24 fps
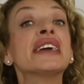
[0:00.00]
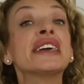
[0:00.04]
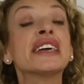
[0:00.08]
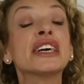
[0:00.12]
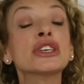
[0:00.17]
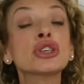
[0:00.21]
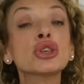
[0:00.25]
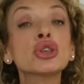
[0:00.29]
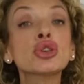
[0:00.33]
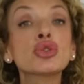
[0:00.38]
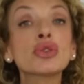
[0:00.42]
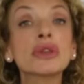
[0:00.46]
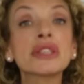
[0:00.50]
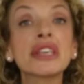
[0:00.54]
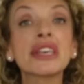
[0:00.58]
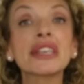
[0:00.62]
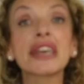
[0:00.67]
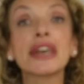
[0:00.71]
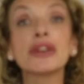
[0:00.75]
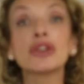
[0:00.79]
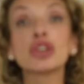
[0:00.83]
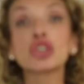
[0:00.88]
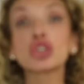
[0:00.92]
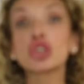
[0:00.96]
y es un
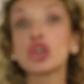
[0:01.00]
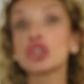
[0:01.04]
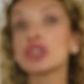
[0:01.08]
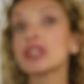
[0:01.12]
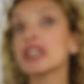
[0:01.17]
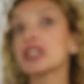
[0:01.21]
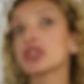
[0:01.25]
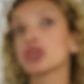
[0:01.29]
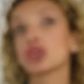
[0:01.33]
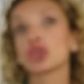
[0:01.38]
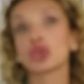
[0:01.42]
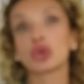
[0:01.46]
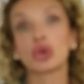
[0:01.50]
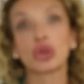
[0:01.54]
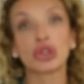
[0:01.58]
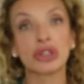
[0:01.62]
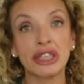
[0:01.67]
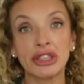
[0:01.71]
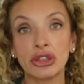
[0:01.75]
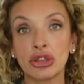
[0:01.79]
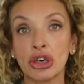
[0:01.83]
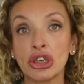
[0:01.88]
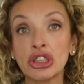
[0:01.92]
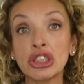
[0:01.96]
suéter que no son de estos
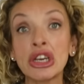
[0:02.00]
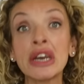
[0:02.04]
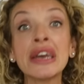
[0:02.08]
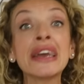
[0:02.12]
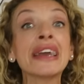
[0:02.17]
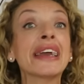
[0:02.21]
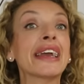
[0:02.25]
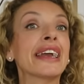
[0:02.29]
cortitos